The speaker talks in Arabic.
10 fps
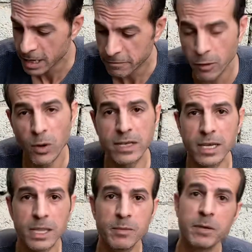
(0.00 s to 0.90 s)
في الوقت
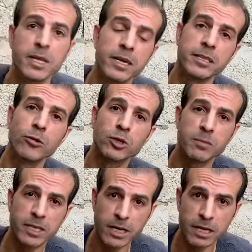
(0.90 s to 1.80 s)
هذا بنبدا نديله
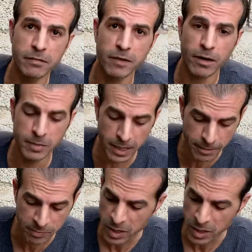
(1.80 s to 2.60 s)
سمات تاني في الربيع